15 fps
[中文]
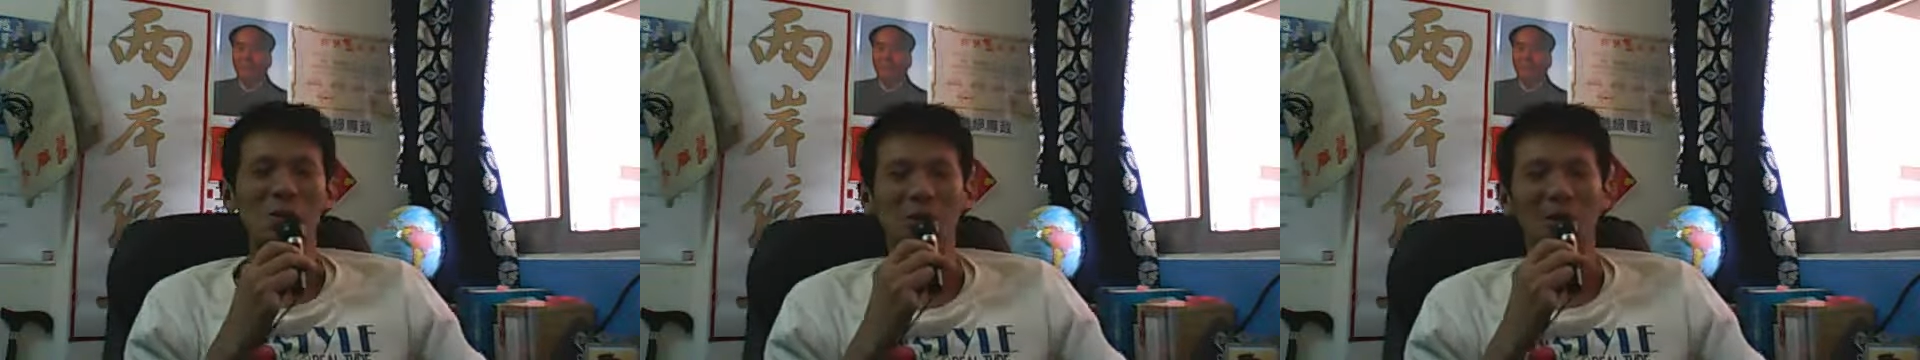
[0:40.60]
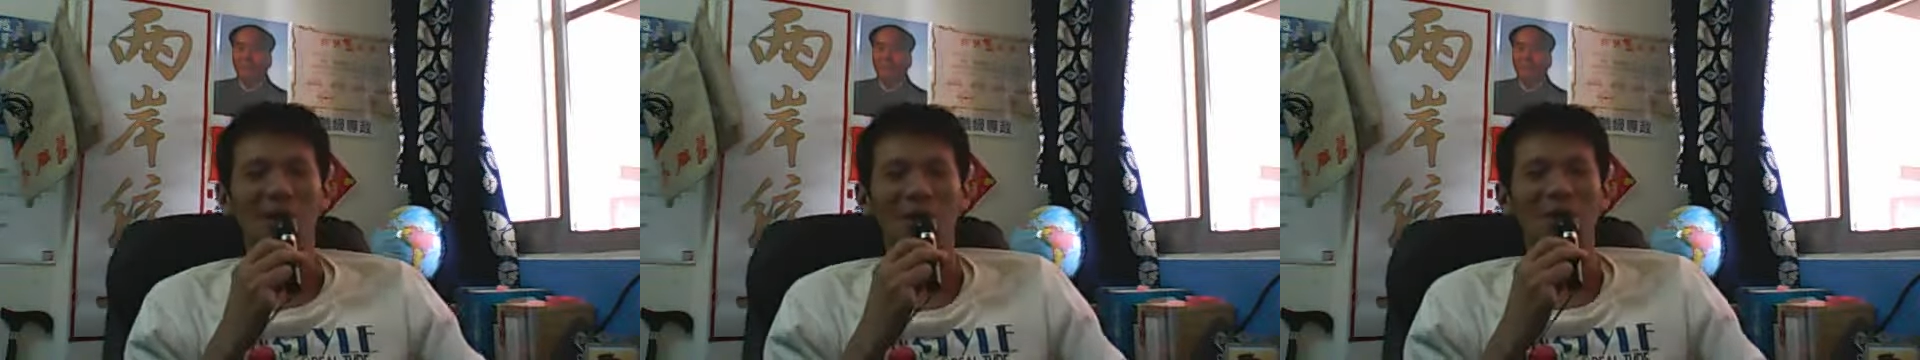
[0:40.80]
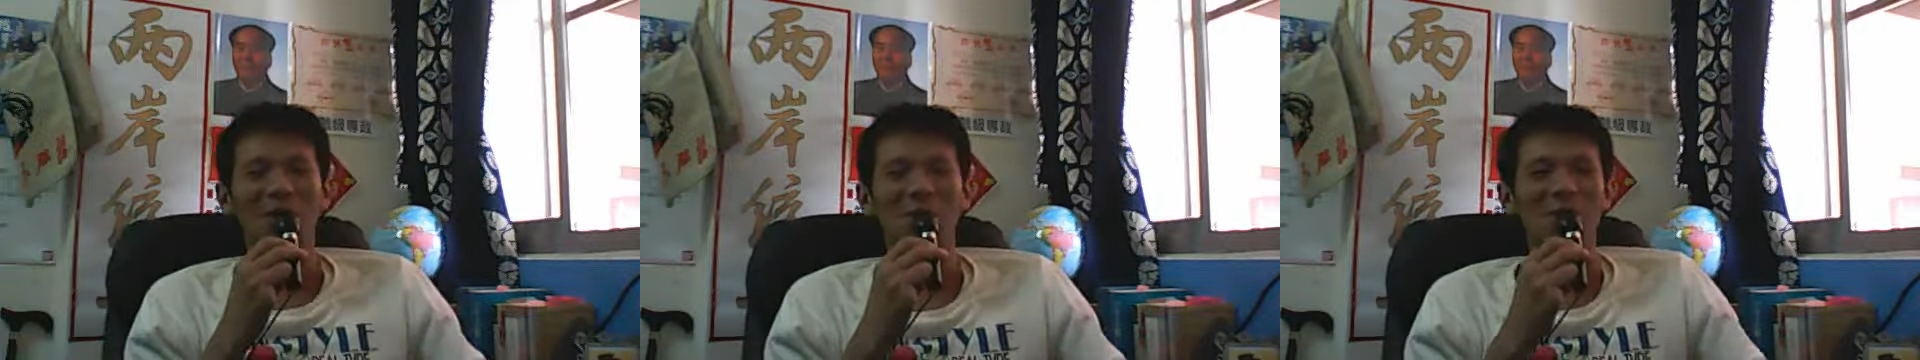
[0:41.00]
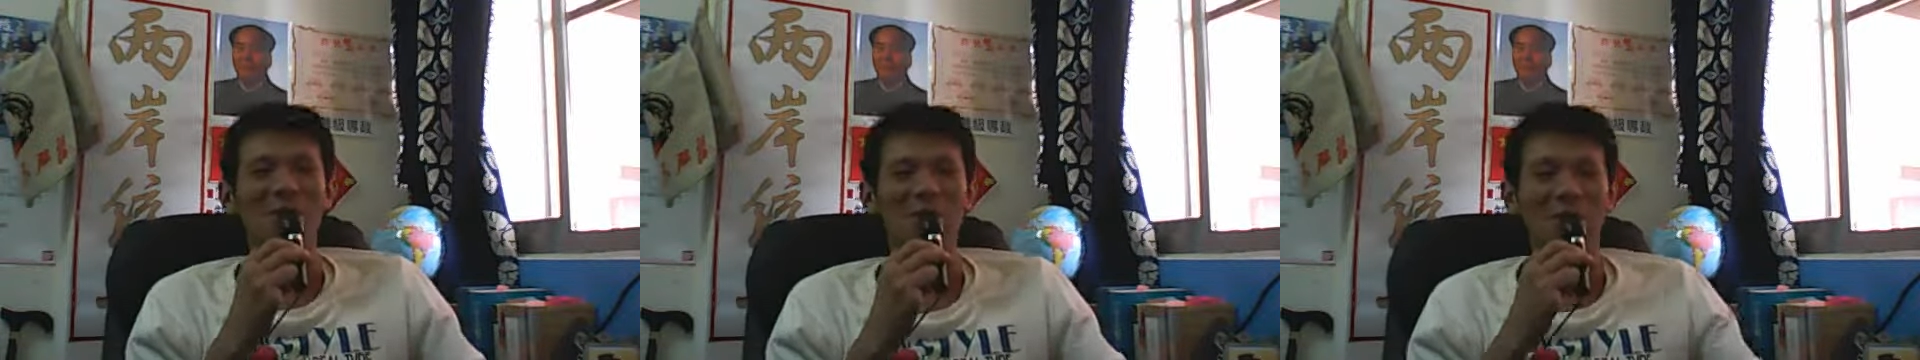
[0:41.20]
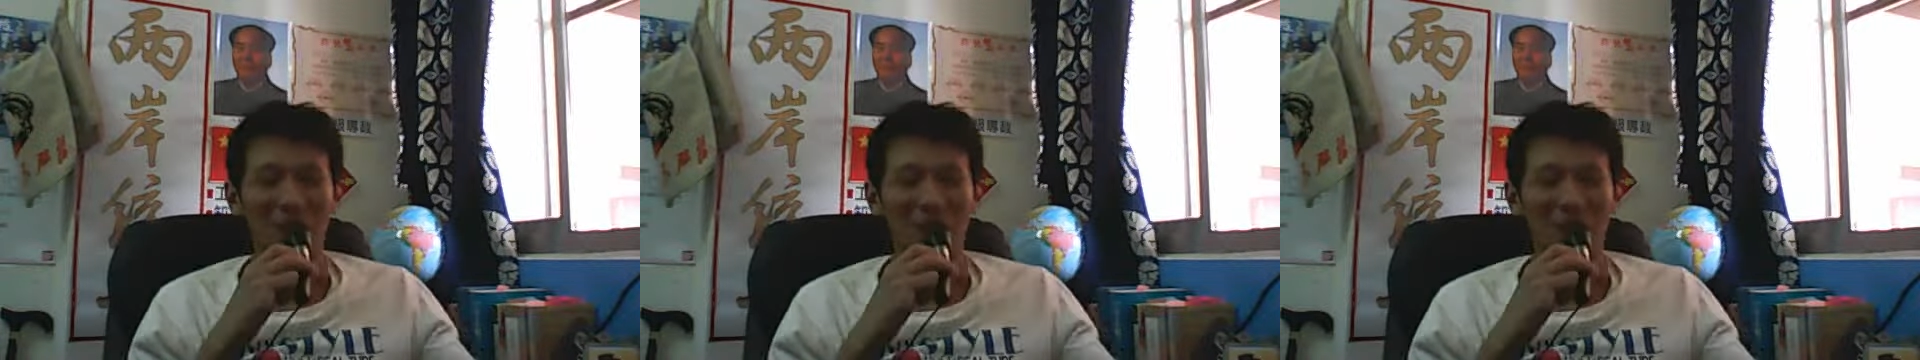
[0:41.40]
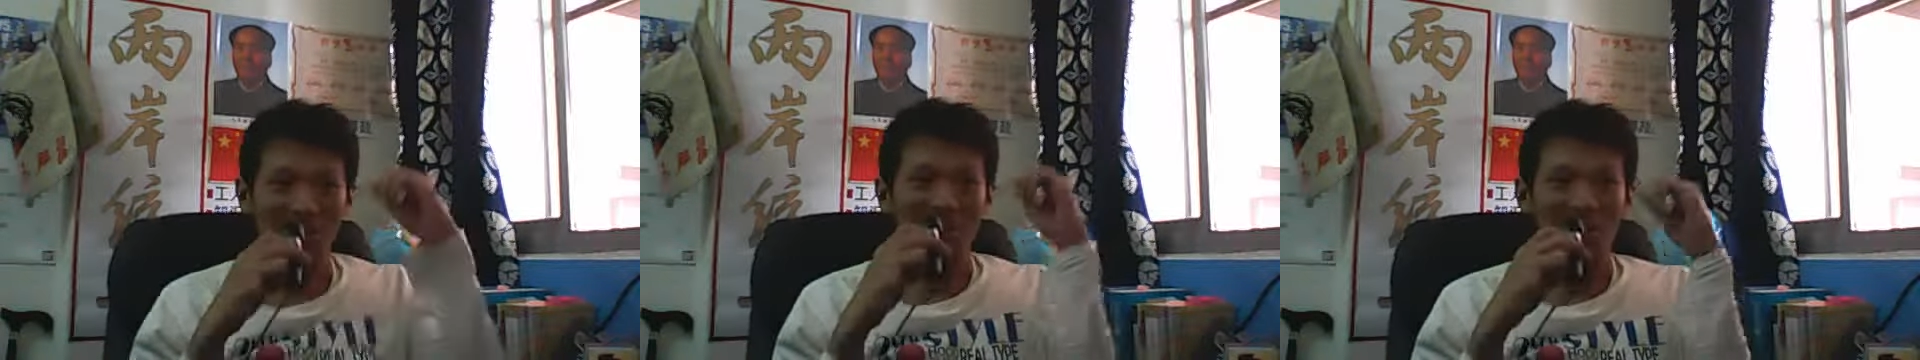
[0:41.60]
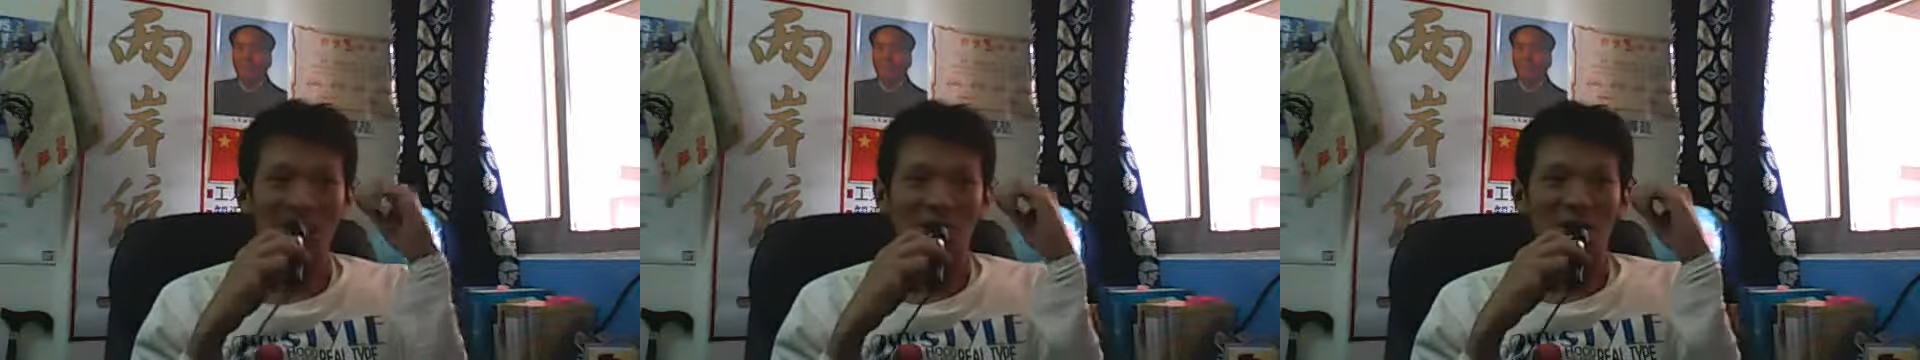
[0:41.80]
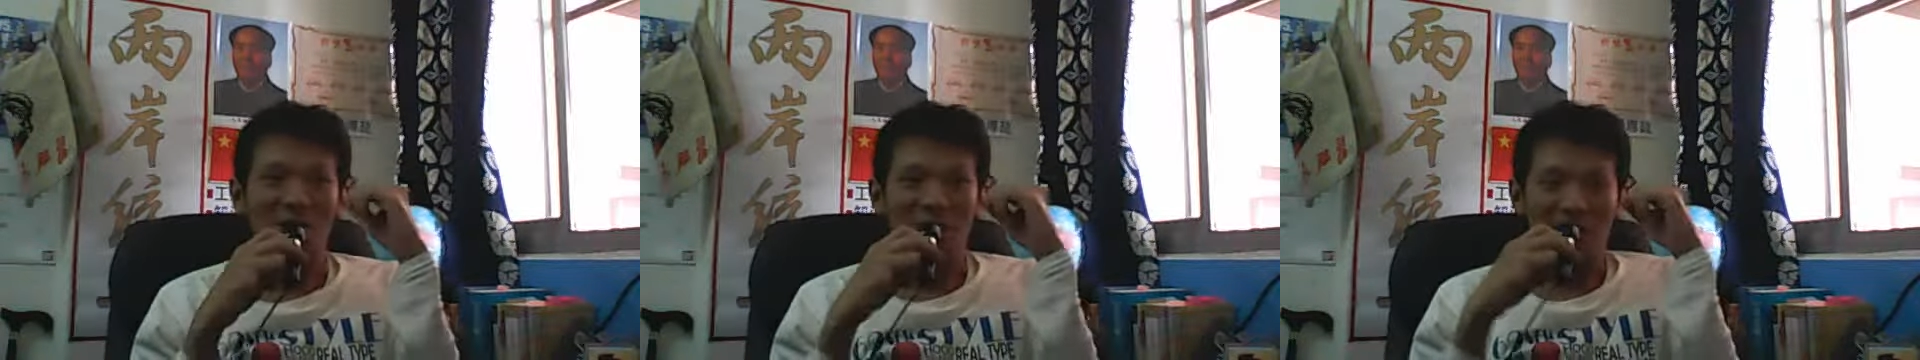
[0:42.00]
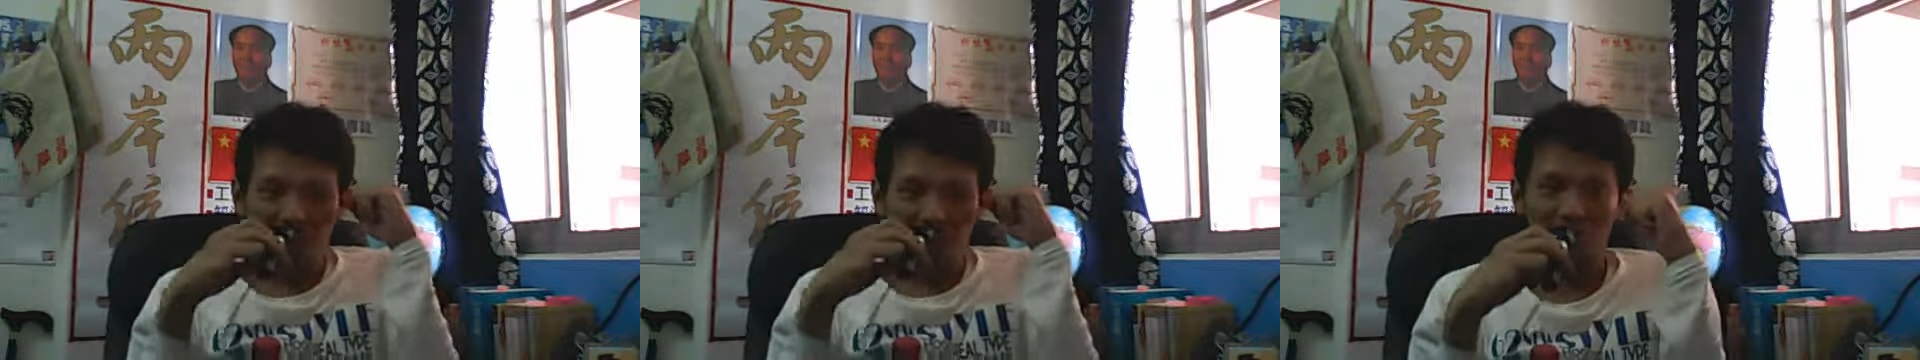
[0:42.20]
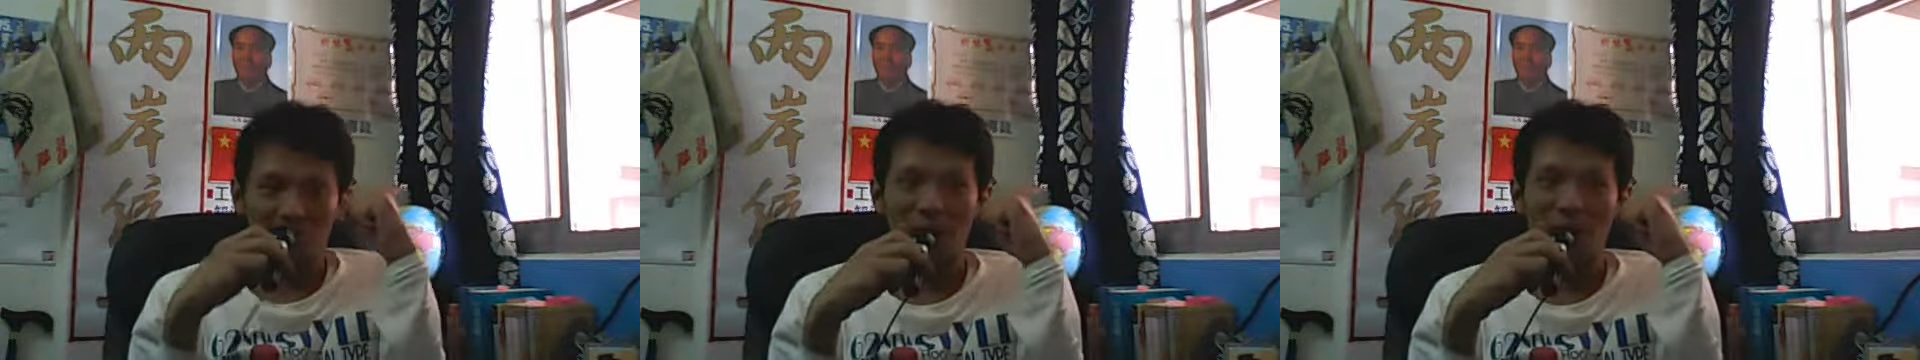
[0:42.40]
回到过去。
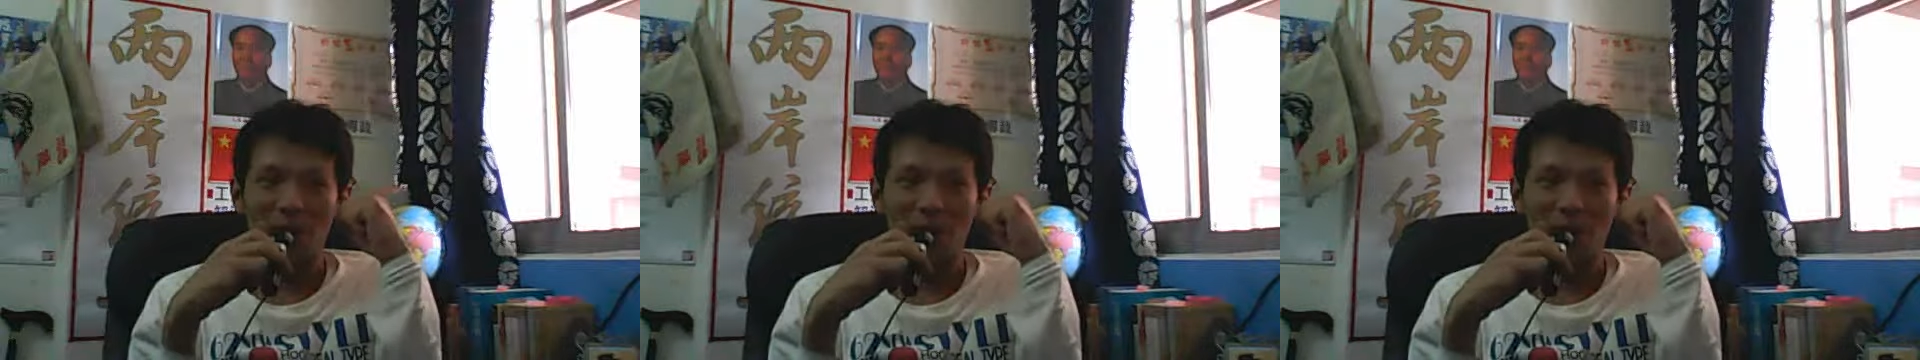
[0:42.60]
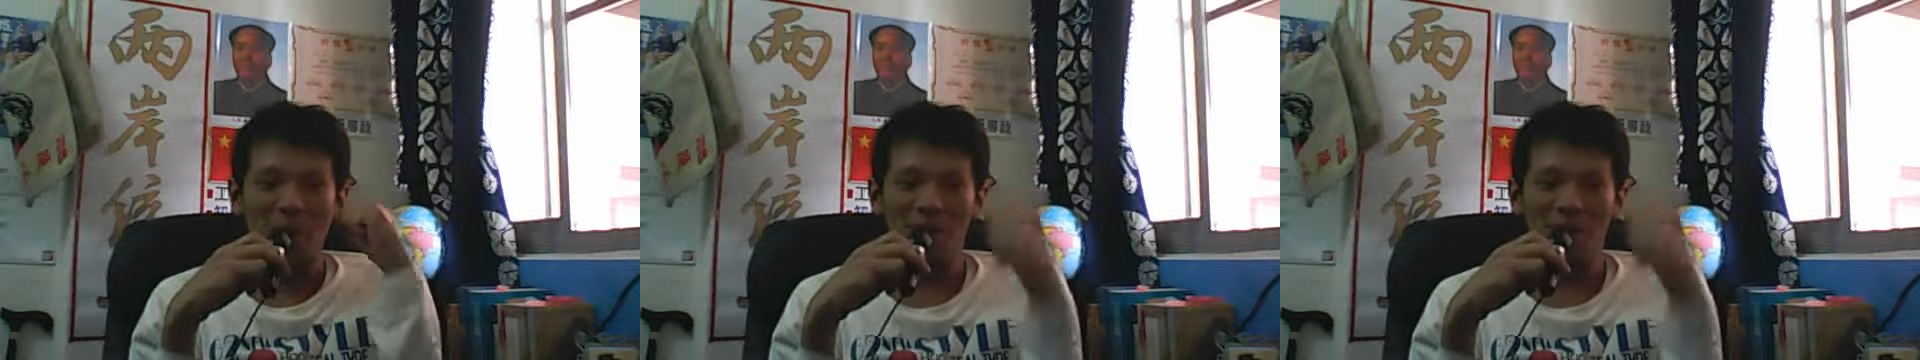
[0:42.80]
万一